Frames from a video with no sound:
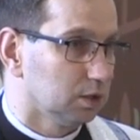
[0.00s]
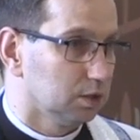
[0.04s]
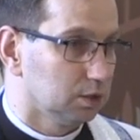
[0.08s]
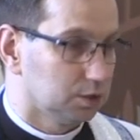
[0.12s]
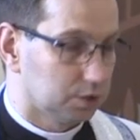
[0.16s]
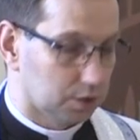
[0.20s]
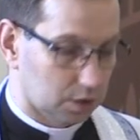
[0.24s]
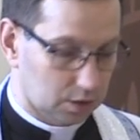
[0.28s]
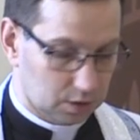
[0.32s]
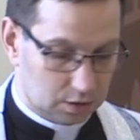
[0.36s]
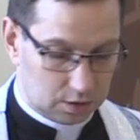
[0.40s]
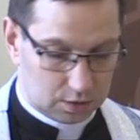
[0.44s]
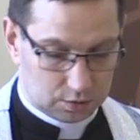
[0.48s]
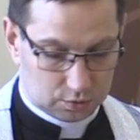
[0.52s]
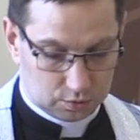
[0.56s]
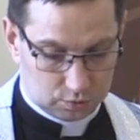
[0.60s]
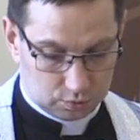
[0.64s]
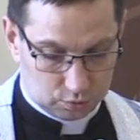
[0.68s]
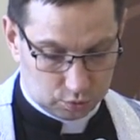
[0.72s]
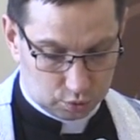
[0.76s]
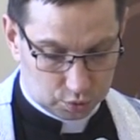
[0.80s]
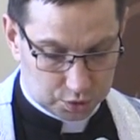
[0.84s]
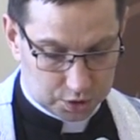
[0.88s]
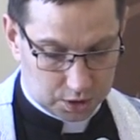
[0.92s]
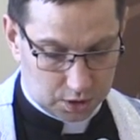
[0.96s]
I te
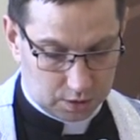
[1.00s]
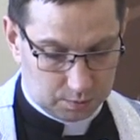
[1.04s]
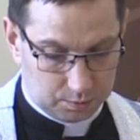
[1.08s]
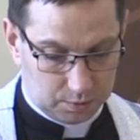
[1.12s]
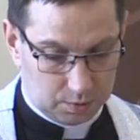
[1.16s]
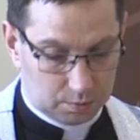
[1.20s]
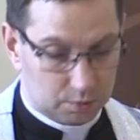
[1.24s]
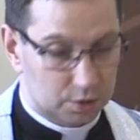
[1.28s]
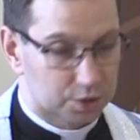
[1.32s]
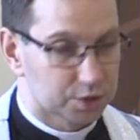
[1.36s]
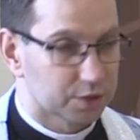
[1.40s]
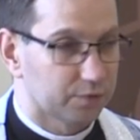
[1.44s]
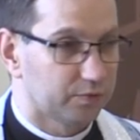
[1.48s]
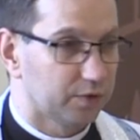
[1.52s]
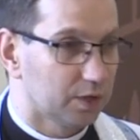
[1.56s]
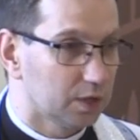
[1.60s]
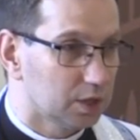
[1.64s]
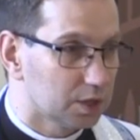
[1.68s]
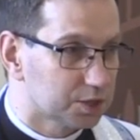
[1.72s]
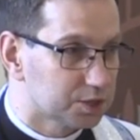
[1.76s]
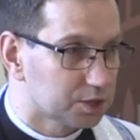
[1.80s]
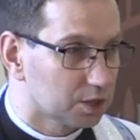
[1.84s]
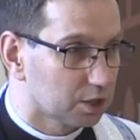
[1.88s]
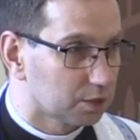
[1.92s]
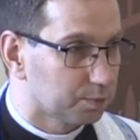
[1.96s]
dusze, mimo że
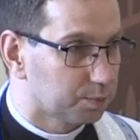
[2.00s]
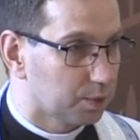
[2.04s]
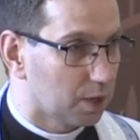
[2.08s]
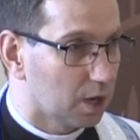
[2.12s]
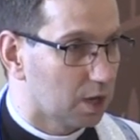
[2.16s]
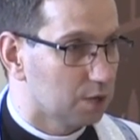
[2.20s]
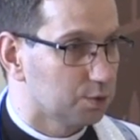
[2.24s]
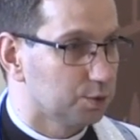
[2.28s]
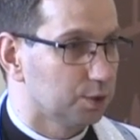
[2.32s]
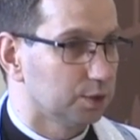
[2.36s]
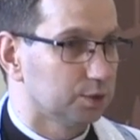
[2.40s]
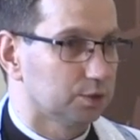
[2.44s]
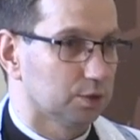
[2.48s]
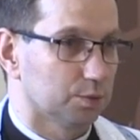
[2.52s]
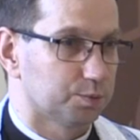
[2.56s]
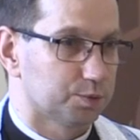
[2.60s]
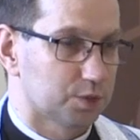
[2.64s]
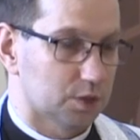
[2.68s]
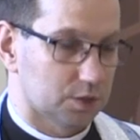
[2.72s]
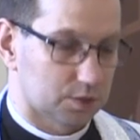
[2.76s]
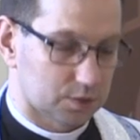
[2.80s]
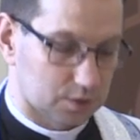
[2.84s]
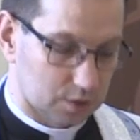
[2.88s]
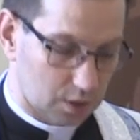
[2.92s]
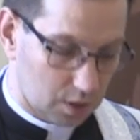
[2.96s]
wiele cierpiały, to
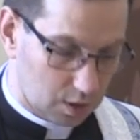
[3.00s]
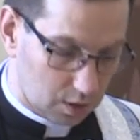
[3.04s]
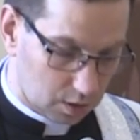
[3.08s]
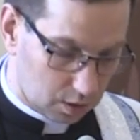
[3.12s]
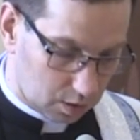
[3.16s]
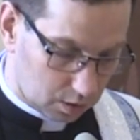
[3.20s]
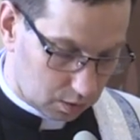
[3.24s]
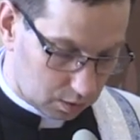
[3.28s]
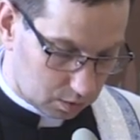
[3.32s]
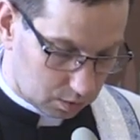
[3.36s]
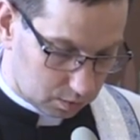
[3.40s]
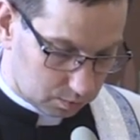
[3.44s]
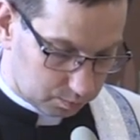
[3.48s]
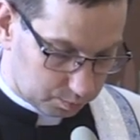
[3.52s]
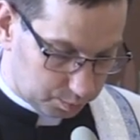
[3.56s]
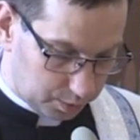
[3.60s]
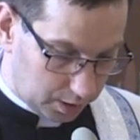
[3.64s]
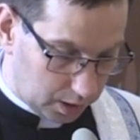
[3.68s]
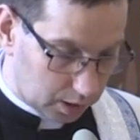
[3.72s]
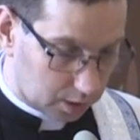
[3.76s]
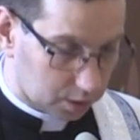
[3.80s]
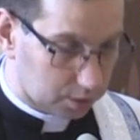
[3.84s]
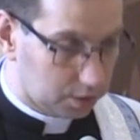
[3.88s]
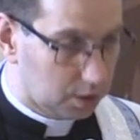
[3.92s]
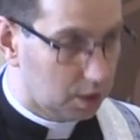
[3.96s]
przez
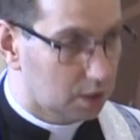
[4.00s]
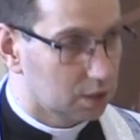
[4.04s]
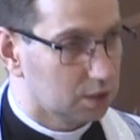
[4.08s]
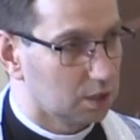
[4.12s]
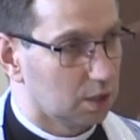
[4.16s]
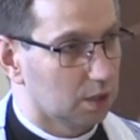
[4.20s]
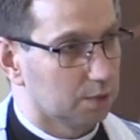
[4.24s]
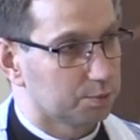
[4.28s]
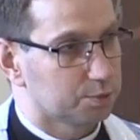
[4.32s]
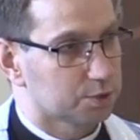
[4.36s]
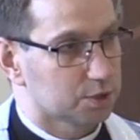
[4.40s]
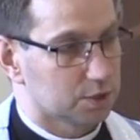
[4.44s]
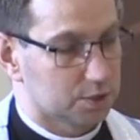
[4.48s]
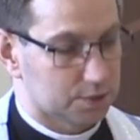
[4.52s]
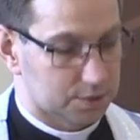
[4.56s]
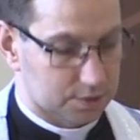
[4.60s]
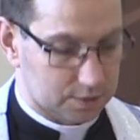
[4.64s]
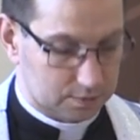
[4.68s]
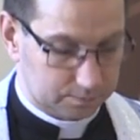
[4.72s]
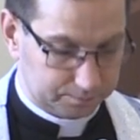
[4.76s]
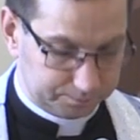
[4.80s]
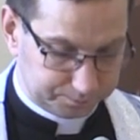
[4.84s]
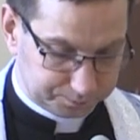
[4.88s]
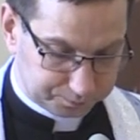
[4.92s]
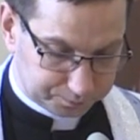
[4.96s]
pragnienie
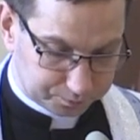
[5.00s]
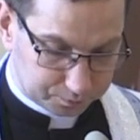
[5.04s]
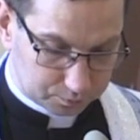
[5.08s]
przez